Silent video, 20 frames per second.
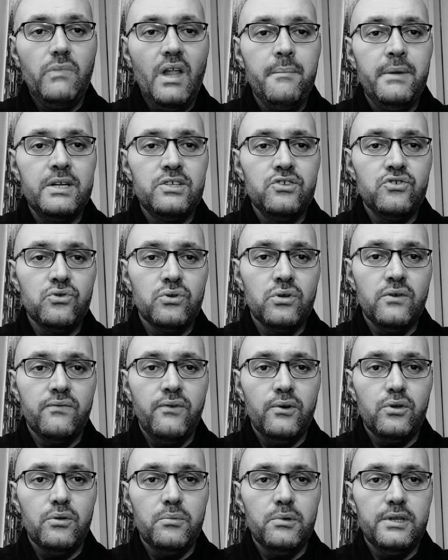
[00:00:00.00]
Ma ci sono
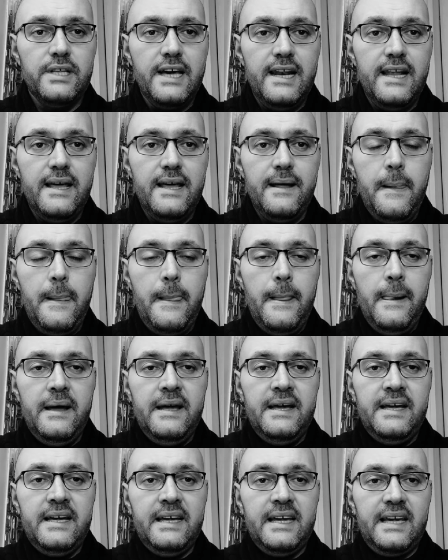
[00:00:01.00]
fotomodelle
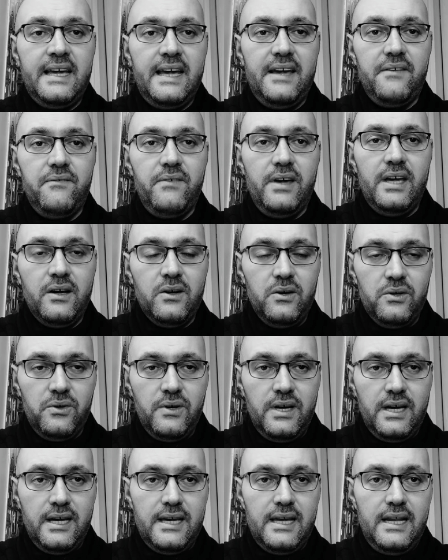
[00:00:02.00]
che vengono
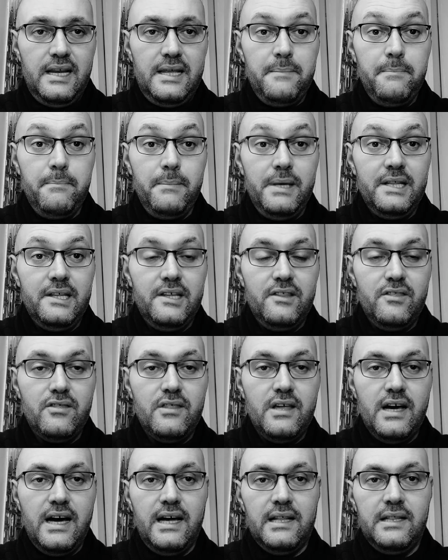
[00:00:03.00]
anche lì
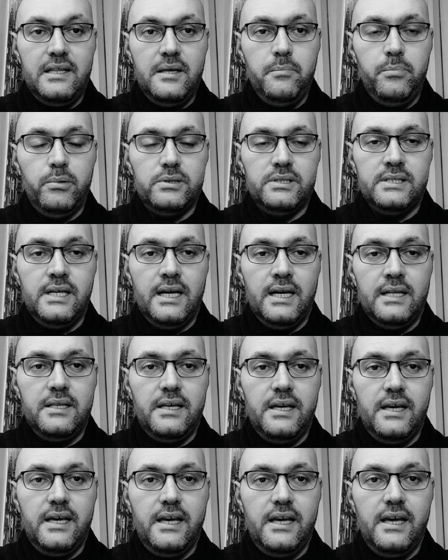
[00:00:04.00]
mitizzate,
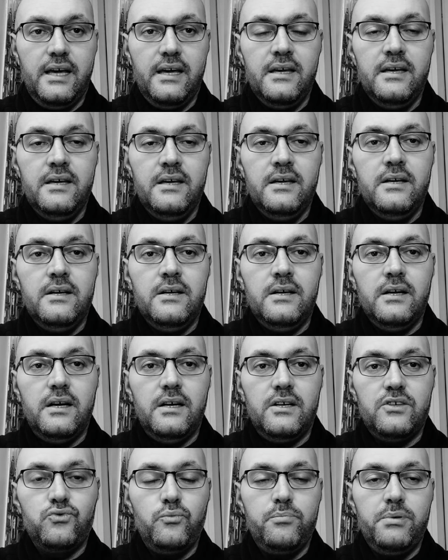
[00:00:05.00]
portate
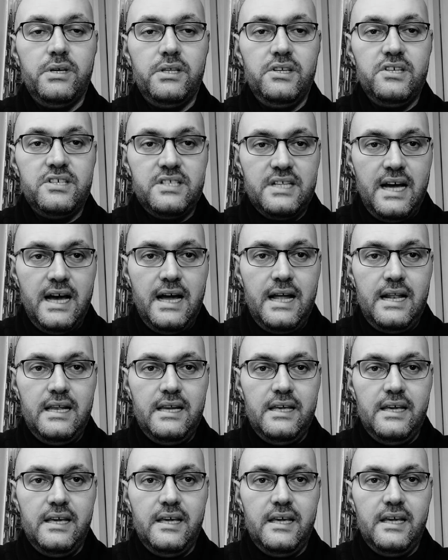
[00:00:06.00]
uh, su
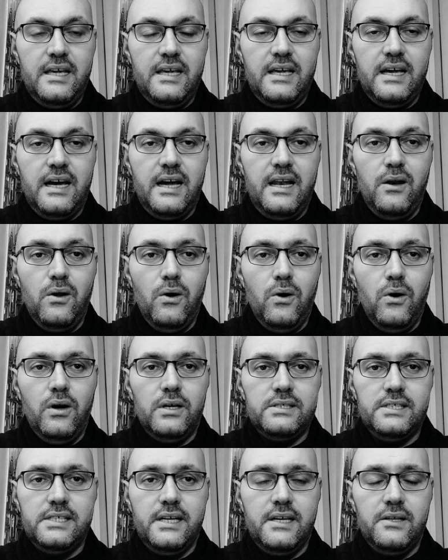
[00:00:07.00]
piedistalli,
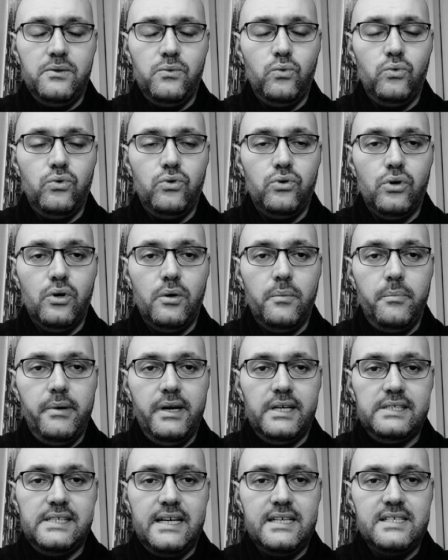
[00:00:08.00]
allori e tutto
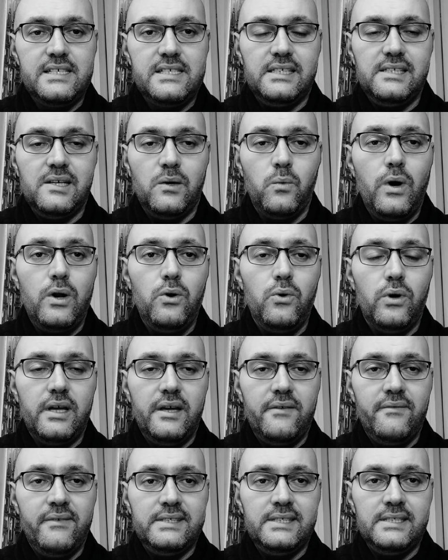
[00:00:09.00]
per essere quello
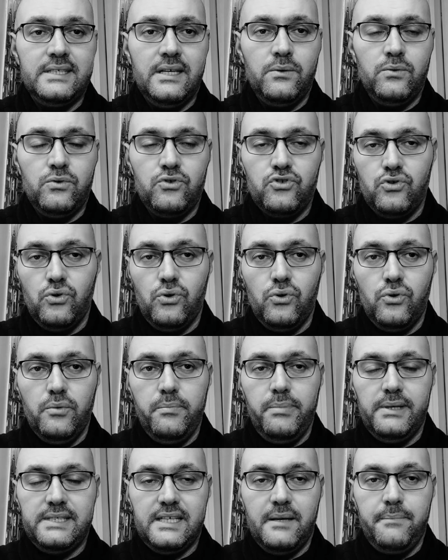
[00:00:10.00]
che in verità non sono,
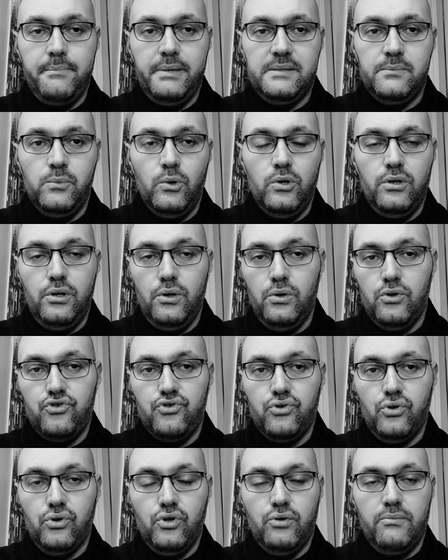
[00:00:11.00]
perché per molti lo
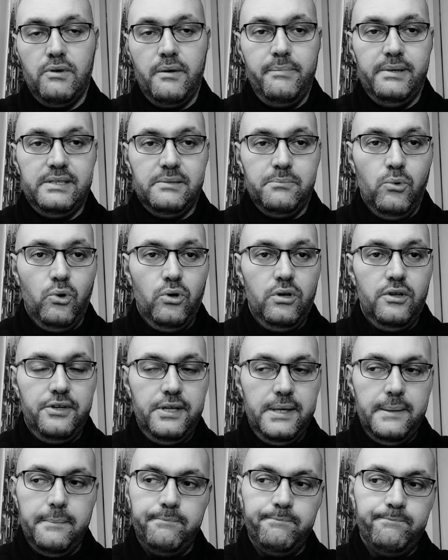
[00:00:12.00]
sono, ma per
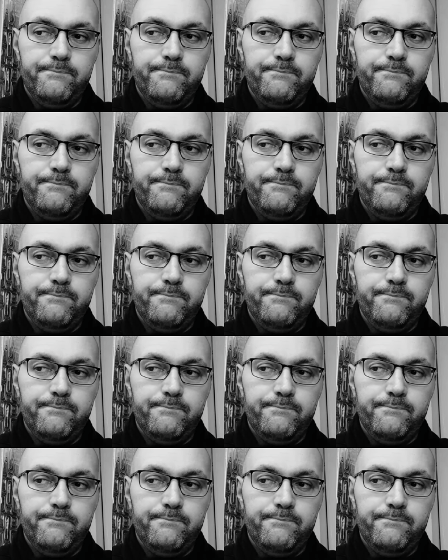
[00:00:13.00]
molti,